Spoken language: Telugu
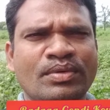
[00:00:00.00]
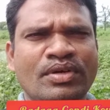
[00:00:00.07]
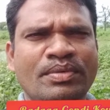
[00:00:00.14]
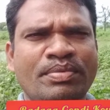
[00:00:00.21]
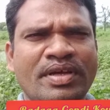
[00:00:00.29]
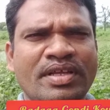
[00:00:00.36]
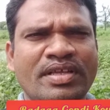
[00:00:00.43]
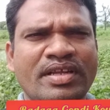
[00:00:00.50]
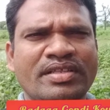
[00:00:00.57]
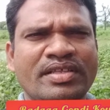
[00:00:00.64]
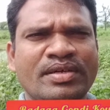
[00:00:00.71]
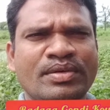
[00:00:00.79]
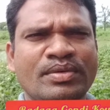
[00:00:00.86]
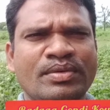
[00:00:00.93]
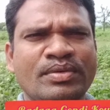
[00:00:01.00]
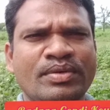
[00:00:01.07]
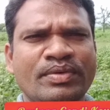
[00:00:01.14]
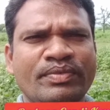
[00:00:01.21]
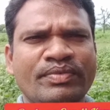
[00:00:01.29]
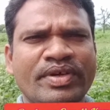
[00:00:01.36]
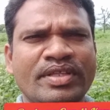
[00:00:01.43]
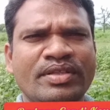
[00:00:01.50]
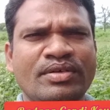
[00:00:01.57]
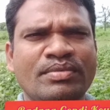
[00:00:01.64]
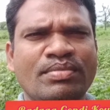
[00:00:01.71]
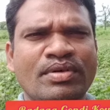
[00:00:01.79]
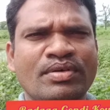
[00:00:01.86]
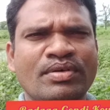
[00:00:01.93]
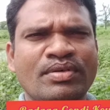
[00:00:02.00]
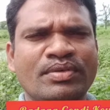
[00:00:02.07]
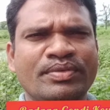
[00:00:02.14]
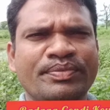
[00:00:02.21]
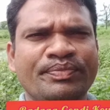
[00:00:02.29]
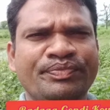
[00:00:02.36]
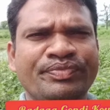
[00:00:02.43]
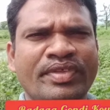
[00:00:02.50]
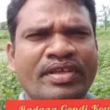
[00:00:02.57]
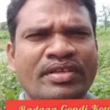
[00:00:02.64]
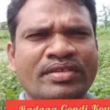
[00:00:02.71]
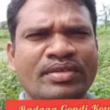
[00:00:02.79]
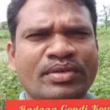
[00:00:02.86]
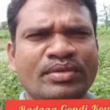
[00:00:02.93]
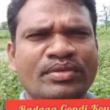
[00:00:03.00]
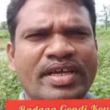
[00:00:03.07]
ఊరి ప్రజలందరూ వెదురు బొంగులుతో